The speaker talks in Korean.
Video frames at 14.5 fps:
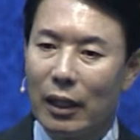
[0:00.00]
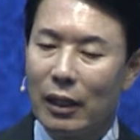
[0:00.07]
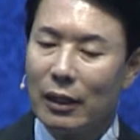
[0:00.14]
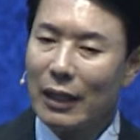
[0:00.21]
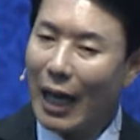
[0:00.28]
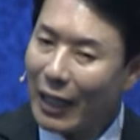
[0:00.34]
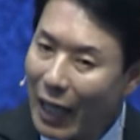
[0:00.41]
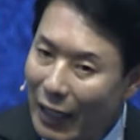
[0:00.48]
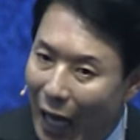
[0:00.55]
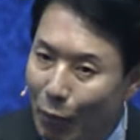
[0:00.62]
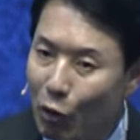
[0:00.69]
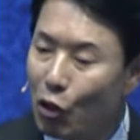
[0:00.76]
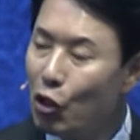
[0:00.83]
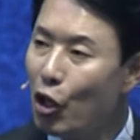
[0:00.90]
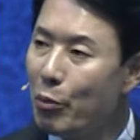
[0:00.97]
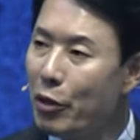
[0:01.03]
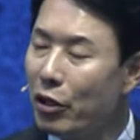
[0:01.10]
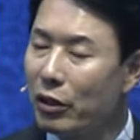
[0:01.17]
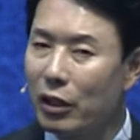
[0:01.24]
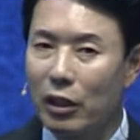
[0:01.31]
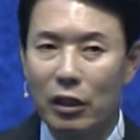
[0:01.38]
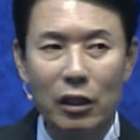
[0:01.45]

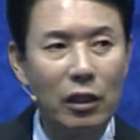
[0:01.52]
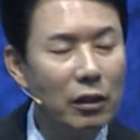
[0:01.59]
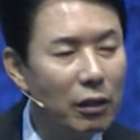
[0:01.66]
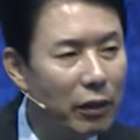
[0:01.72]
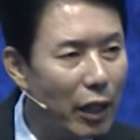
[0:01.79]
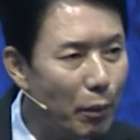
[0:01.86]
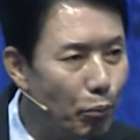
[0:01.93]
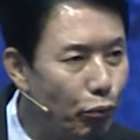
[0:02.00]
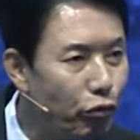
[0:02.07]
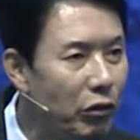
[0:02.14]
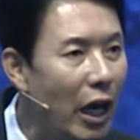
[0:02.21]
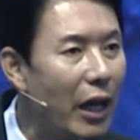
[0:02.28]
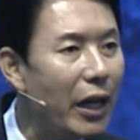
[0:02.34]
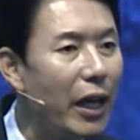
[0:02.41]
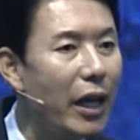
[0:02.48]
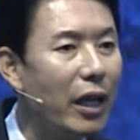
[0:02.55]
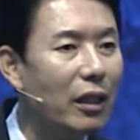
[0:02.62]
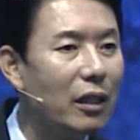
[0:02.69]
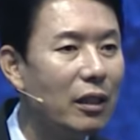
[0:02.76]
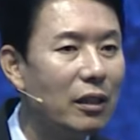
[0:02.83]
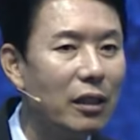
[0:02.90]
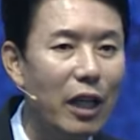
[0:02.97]
살아남으려면 그들의 문화에
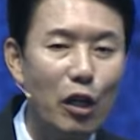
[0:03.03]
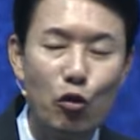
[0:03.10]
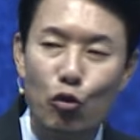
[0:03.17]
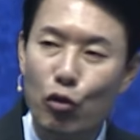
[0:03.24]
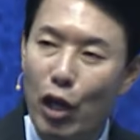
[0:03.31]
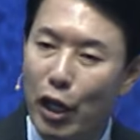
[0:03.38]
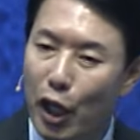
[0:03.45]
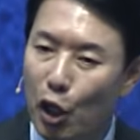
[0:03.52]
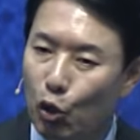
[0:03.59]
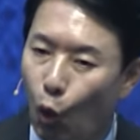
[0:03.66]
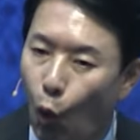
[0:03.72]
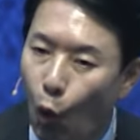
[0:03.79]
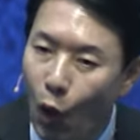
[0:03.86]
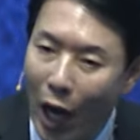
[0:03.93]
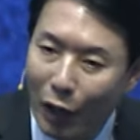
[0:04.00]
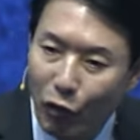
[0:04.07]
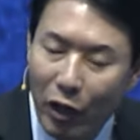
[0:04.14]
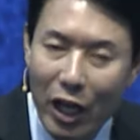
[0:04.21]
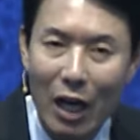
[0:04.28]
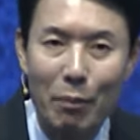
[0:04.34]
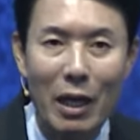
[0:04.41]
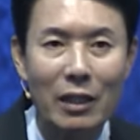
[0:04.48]
그들의 유행에
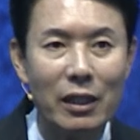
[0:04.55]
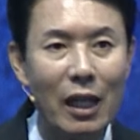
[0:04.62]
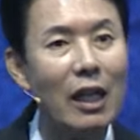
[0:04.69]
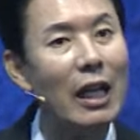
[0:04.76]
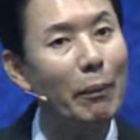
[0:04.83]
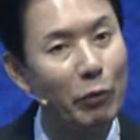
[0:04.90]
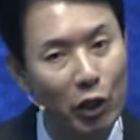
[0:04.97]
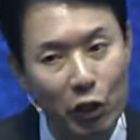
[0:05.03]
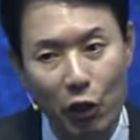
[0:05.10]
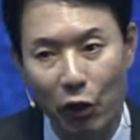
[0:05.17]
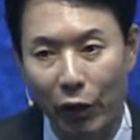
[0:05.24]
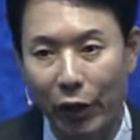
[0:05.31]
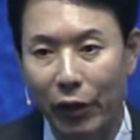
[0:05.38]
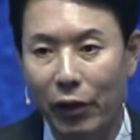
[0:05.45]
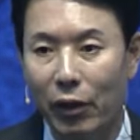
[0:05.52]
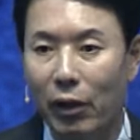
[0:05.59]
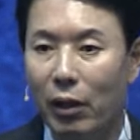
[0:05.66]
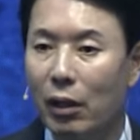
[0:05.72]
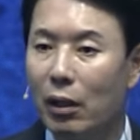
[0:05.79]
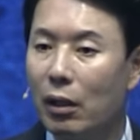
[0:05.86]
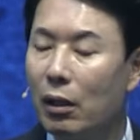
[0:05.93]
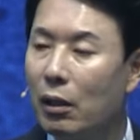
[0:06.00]
동화돼야만 살아남는 거예요.
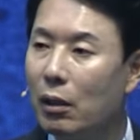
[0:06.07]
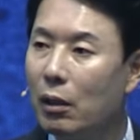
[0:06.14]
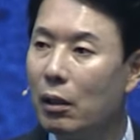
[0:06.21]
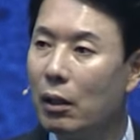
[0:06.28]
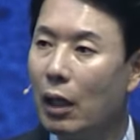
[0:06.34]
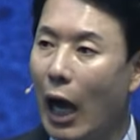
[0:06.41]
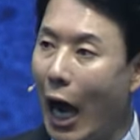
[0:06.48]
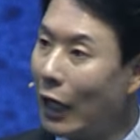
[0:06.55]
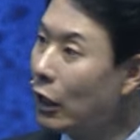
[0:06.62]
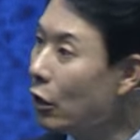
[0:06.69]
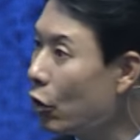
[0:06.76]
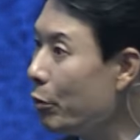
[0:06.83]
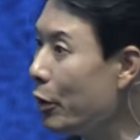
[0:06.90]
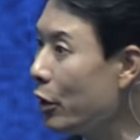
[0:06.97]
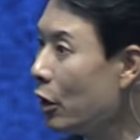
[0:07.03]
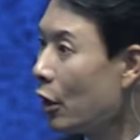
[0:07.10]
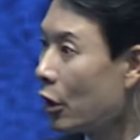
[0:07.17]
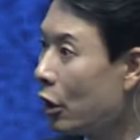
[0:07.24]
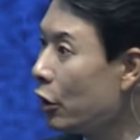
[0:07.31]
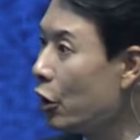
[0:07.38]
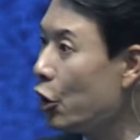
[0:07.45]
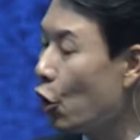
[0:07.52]
안 그러면
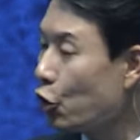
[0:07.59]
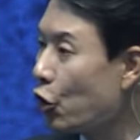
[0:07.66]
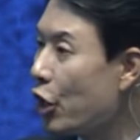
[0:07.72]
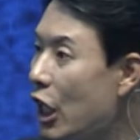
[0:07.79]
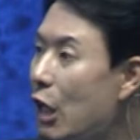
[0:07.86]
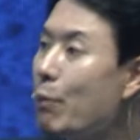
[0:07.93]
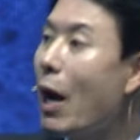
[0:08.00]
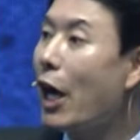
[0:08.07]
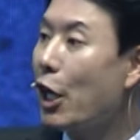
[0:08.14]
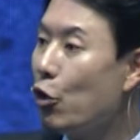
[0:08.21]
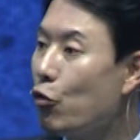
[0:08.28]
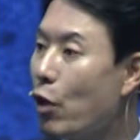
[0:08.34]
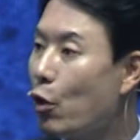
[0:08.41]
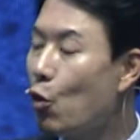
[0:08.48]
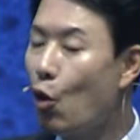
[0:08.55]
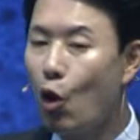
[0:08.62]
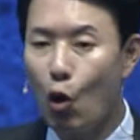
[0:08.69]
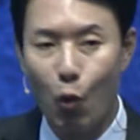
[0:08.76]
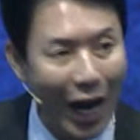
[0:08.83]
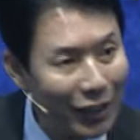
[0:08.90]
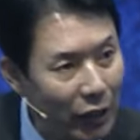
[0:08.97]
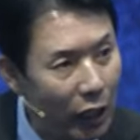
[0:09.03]
그들은 여전히 이방인이 되고
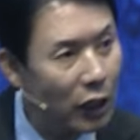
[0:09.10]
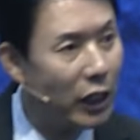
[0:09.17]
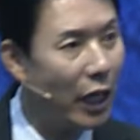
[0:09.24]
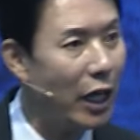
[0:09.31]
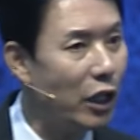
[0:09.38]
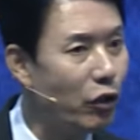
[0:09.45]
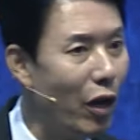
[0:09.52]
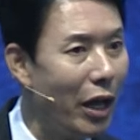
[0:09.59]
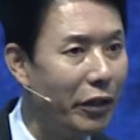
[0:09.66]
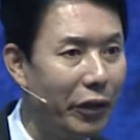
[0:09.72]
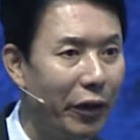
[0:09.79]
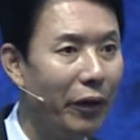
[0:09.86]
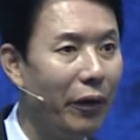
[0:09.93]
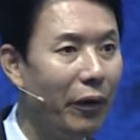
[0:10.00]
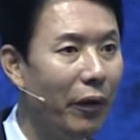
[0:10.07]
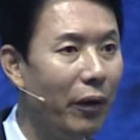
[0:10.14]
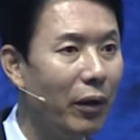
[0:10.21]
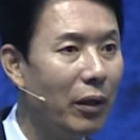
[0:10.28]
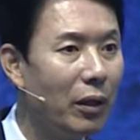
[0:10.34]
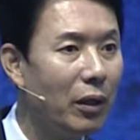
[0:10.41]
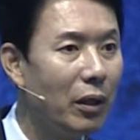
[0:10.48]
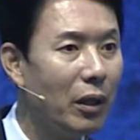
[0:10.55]
왕따를 당할 거 아니에요.
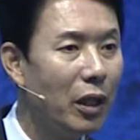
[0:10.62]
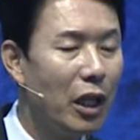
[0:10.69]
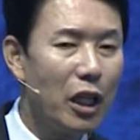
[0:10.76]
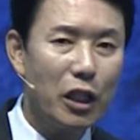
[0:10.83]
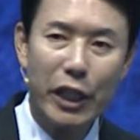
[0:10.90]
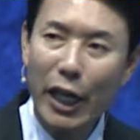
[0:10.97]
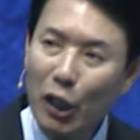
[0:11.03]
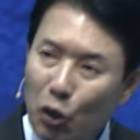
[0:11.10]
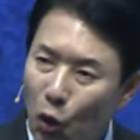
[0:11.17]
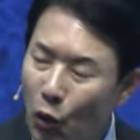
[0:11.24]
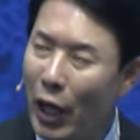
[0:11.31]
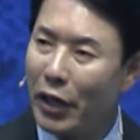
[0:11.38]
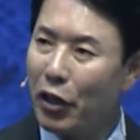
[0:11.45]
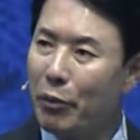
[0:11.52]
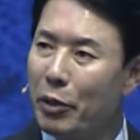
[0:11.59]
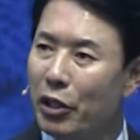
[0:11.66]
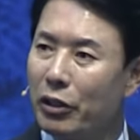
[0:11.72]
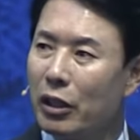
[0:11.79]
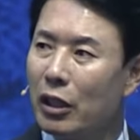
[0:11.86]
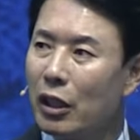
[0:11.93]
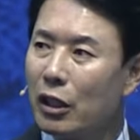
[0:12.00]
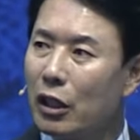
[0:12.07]
생존하려면
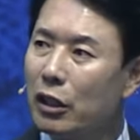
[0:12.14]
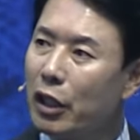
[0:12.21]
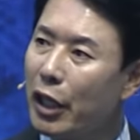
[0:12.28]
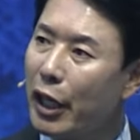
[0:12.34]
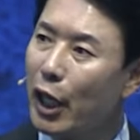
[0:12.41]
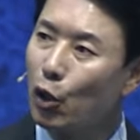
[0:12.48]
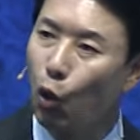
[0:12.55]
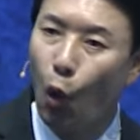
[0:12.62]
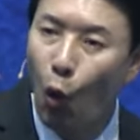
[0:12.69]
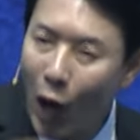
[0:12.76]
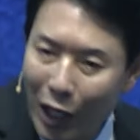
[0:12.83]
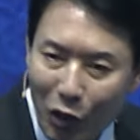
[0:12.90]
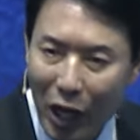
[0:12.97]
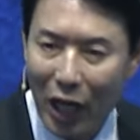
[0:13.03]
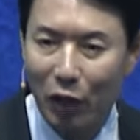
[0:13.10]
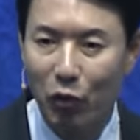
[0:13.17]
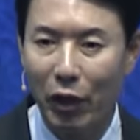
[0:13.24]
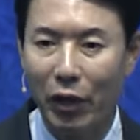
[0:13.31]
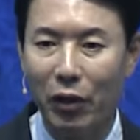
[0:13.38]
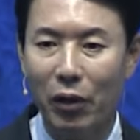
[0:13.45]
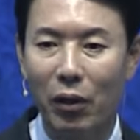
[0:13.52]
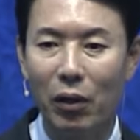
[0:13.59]
그들에게 동화돼야
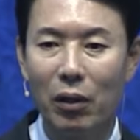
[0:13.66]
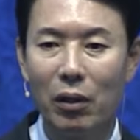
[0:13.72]
돼요.